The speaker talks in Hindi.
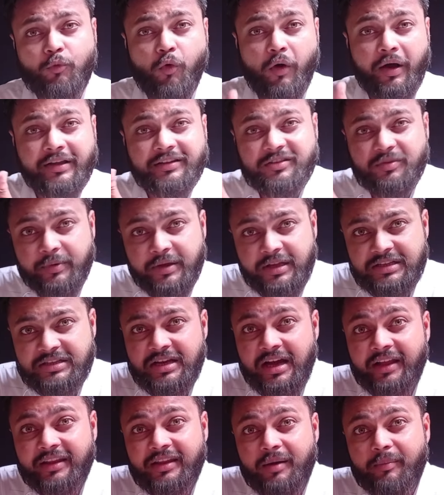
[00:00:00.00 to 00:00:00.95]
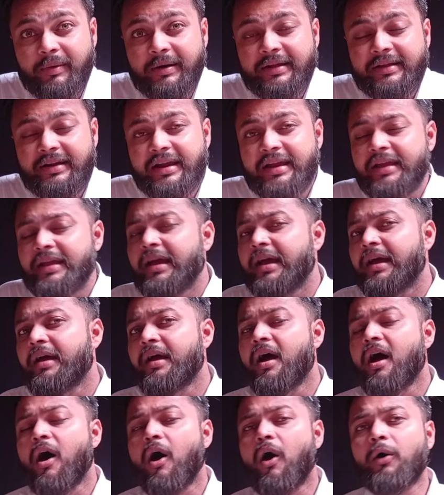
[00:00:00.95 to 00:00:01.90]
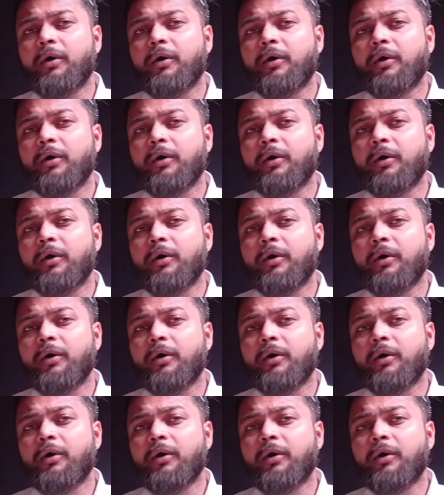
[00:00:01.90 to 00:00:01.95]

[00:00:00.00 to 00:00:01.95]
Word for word: कॉइन्स भी ज़्यादा बढ़ रही हैं